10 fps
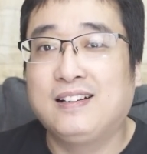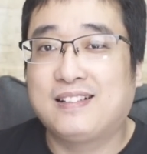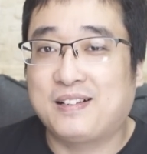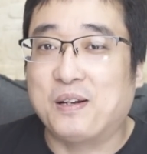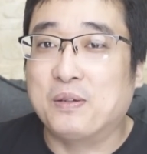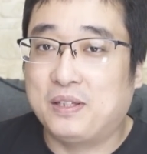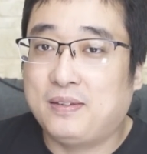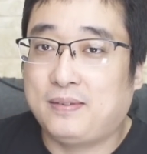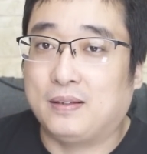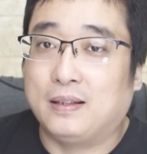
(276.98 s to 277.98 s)
只有你
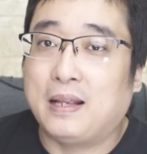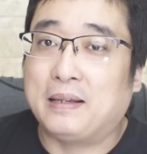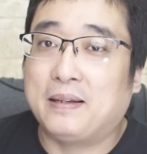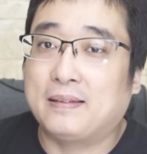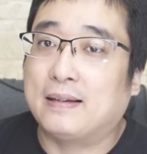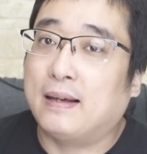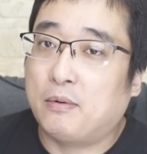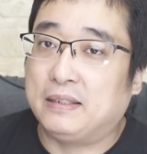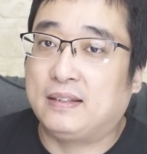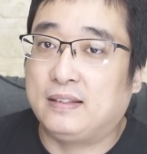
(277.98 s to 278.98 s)
死的那一天，他才
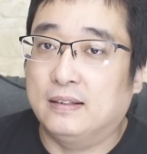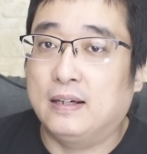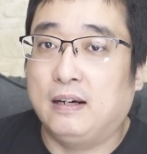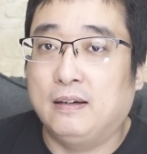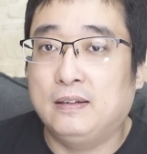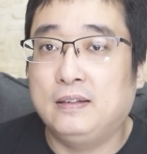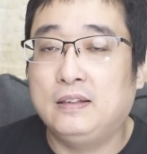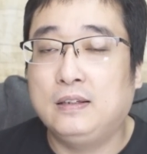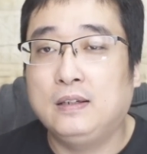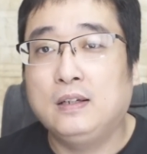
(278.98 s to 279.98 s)
会停啊！
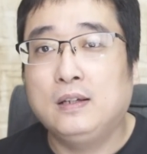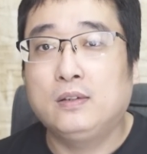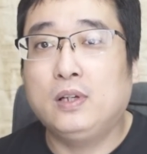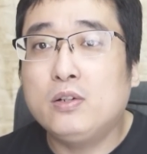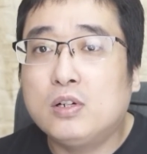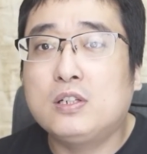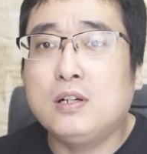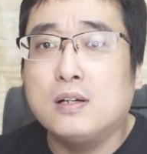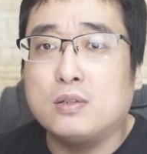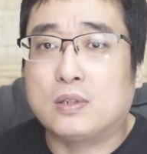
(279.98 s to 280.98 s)
所以说，
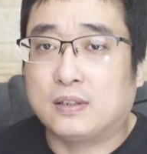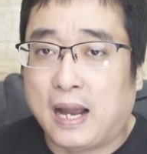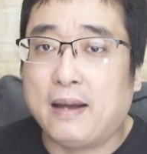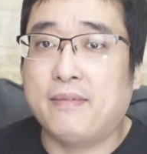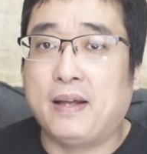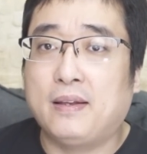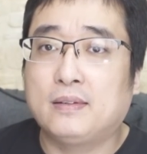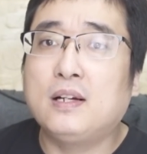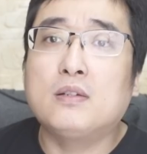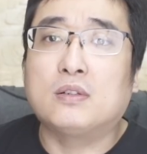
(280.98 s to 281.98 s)
这就是台湾，
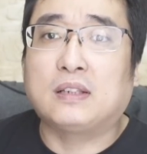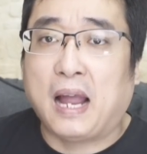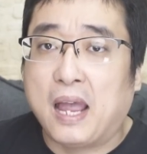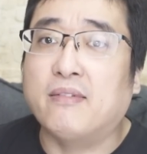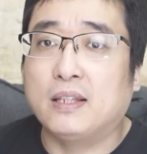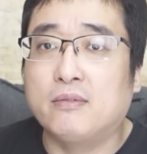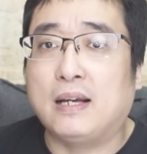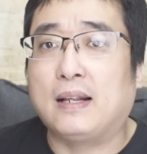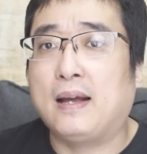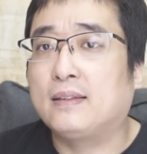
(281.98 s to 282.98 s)
这就是台湾的
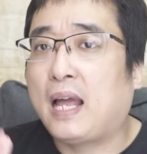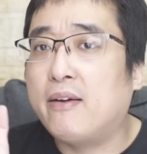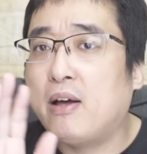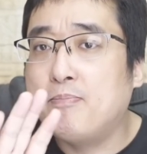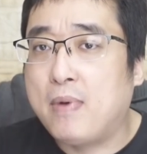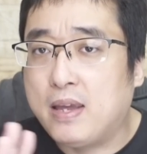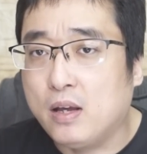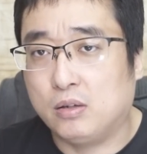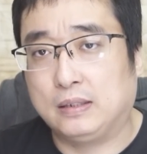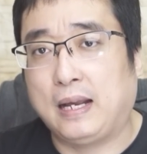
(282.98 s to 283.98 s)
未来。台湾没
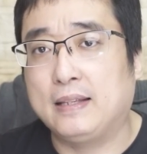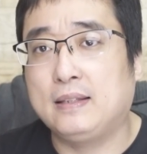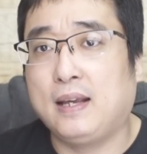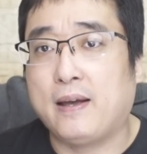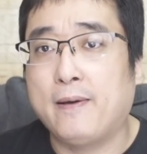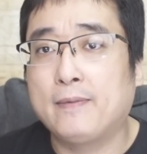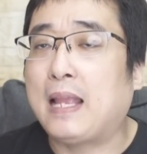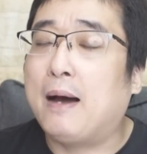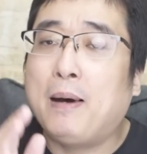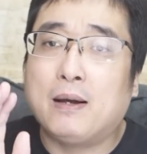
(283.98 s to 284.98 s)
有了台积电，
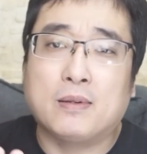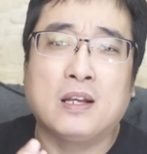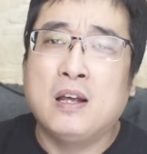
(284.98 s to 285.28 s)
哪怕